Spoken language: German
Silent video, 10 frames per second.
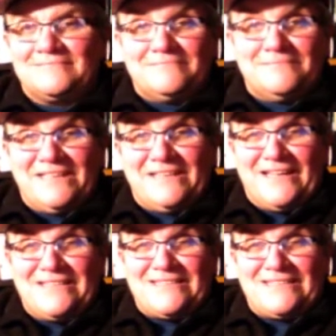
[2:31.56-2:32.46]
mit
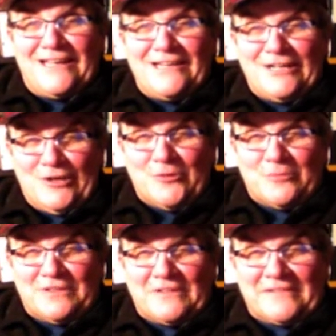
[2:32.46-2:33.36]
ganz anderen
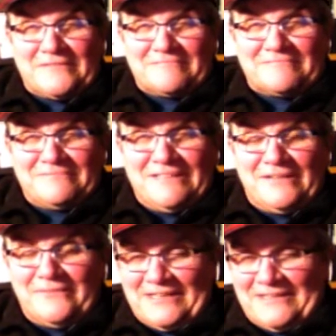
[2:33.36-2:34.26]
Augen betrachten.
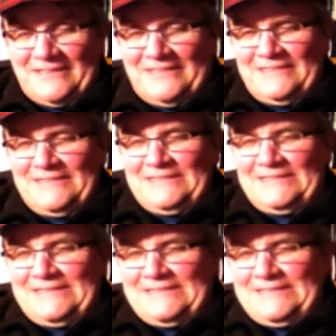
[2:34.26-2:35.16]
Jede Wette.
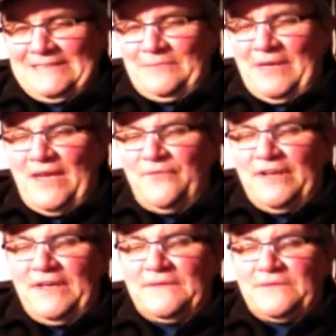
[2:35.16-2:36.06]

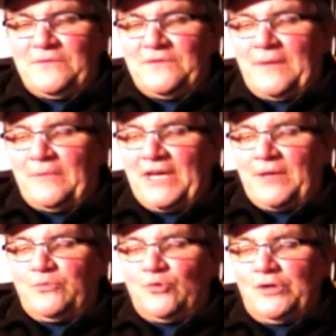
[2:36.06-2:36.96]
Behilflich ist uns dabei
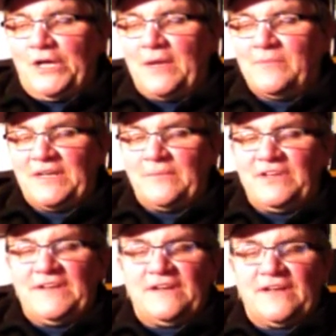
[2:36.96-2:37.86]
ein Buch mit dem
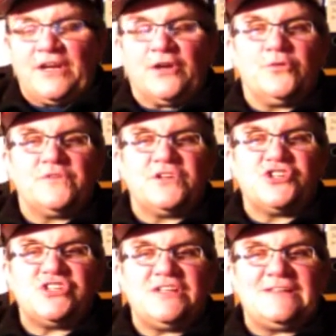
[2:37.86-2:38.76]
Titel Eine kurze
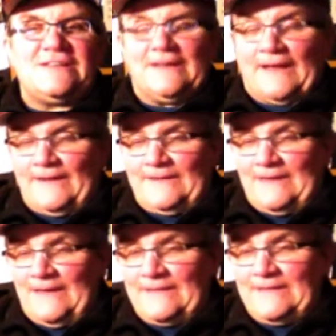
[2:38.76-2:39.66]
Geschichte der
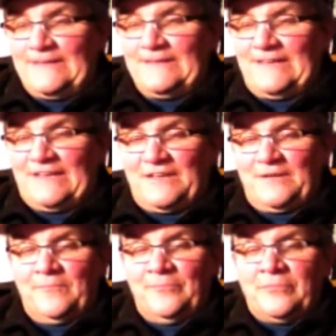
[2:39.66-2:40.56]
alltäglichen Dinge.
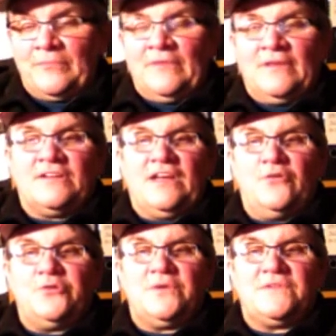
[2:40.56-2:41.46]
Der
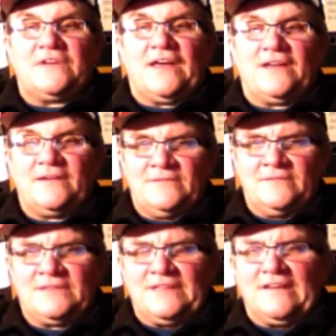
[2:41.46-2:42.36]
Autor ist
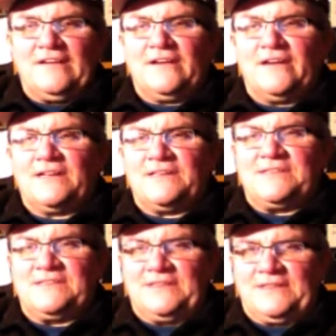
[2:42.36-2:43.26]
kein geringer
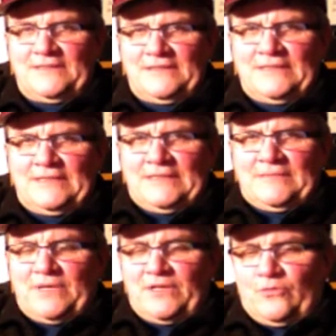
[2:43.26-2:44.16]
als äh,
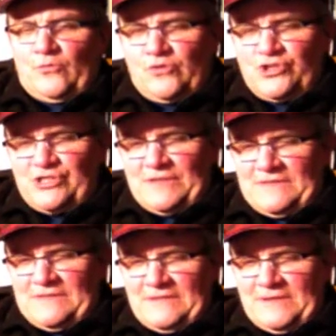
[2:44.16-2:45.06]
mein
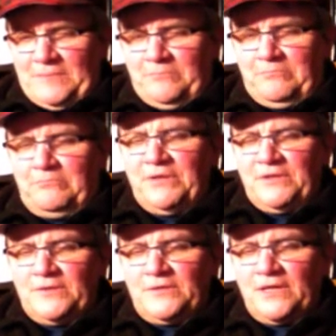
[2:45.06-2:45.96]
hochgeschätzter
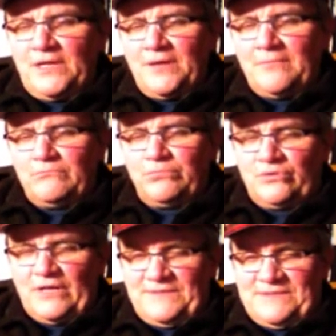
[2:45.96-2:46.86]
Bill
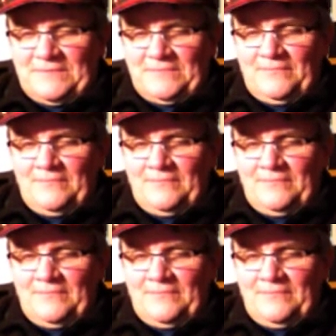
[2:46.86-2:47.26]
Bryson.